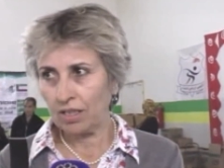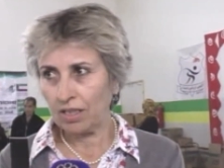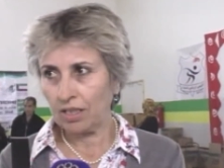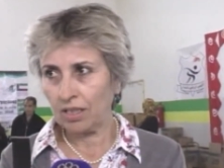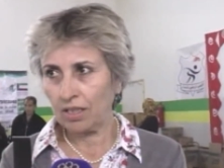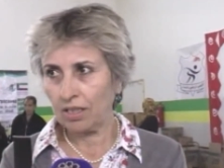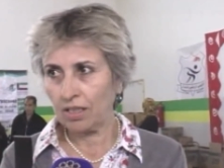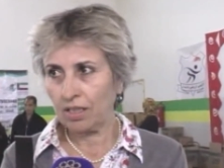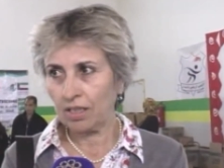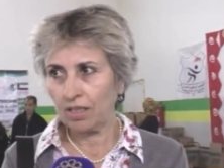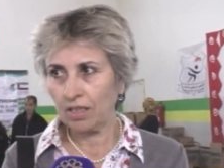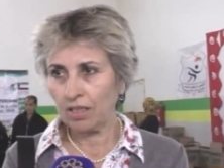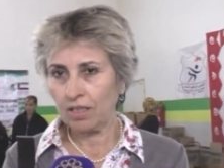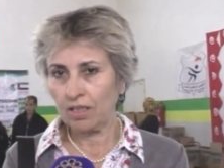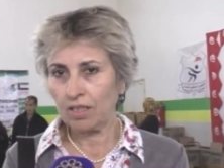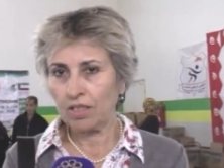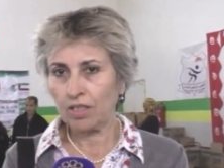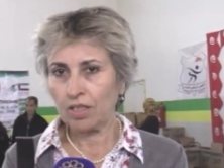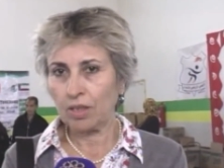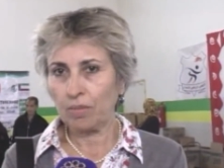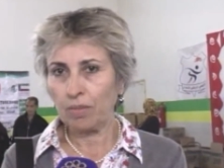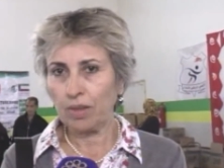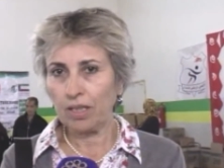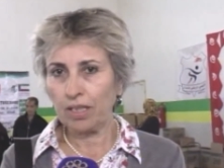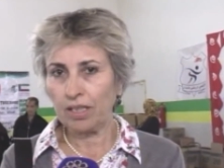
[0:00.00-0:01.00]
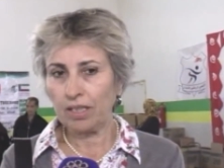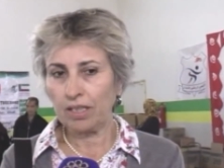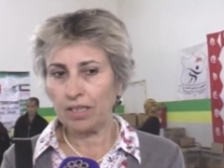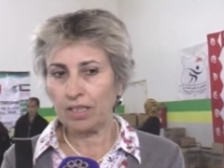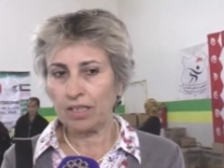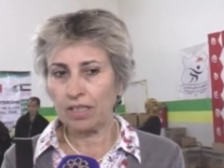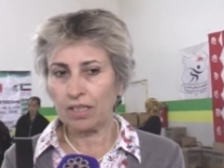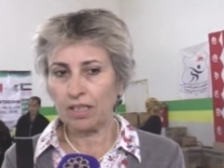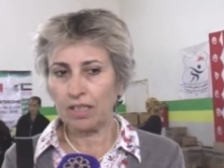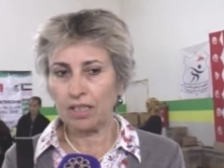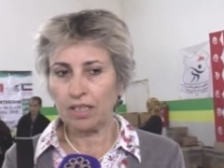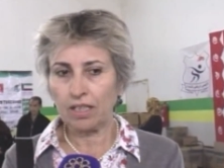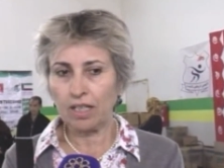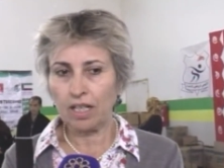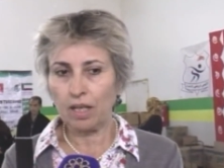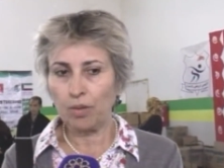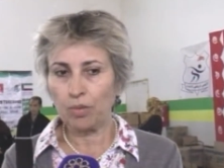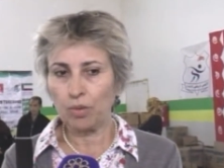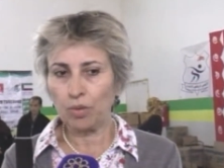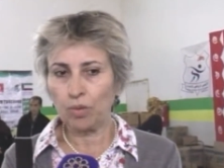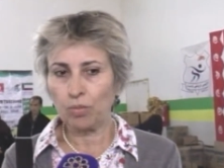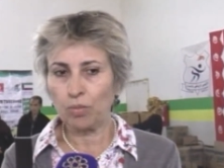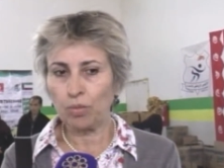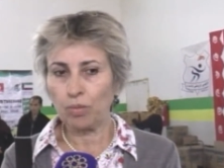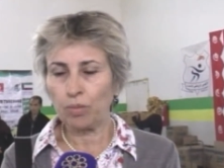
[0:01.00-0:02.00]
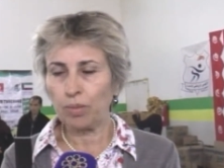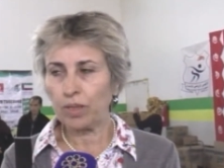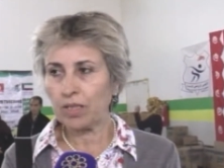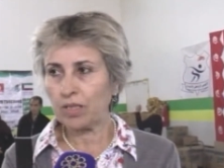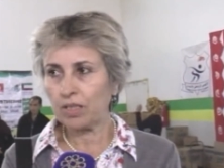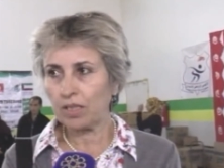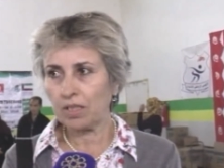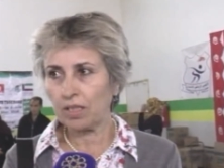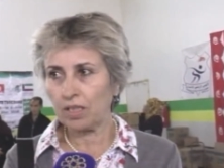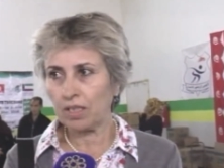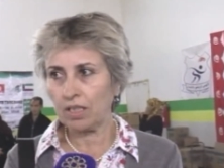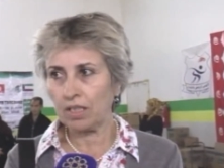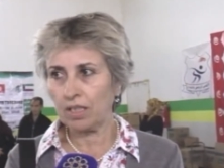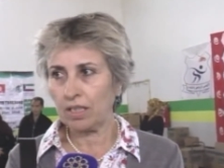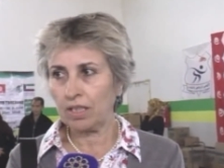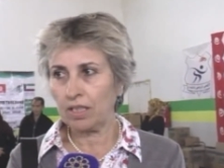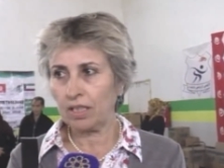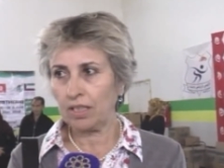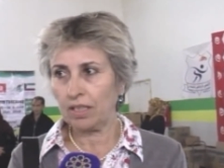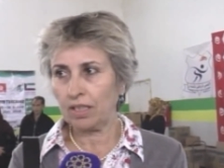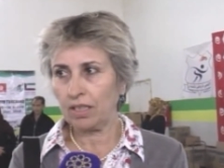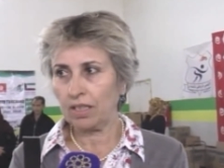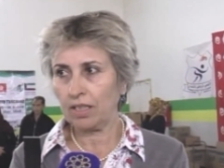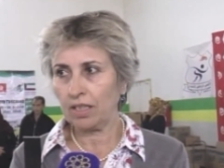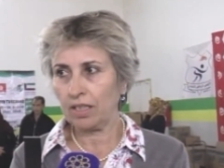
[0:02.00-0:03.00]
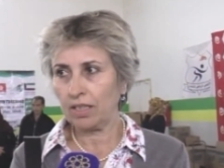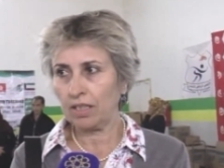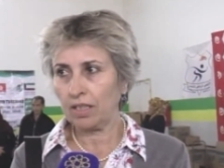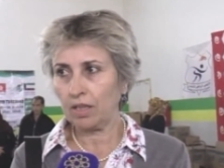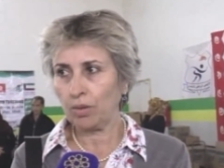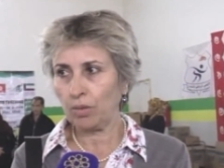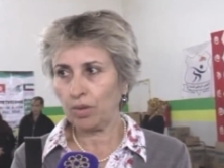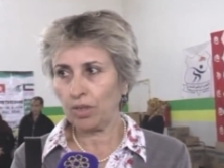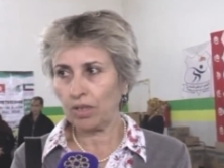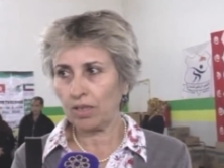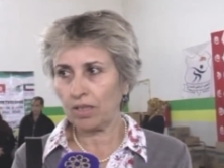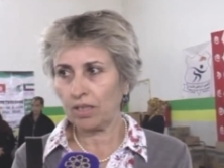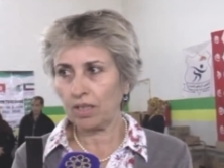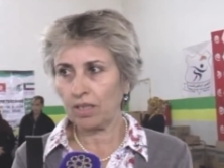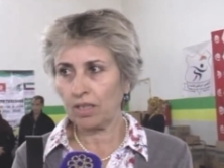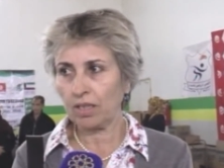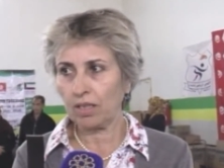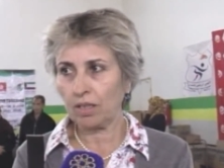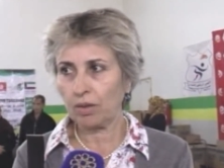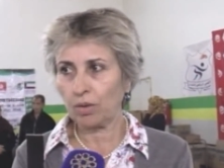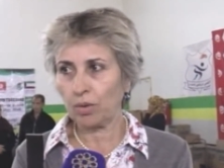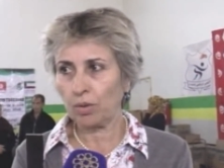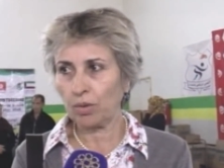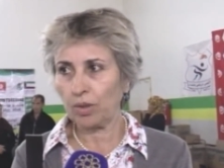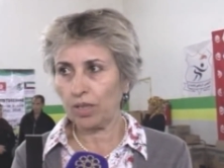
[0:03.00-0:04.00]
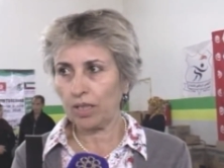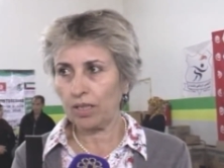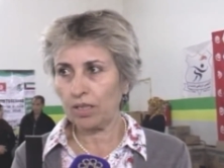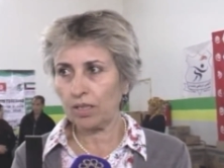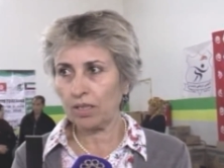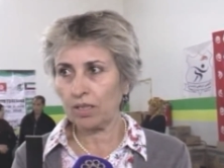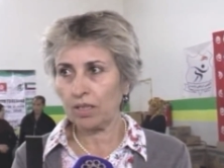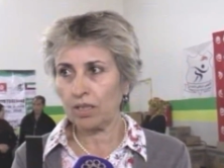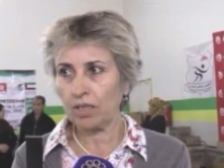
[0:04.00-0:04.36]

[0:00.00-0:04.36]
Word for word: آه، جمعية العون المباشر لدولة الكويت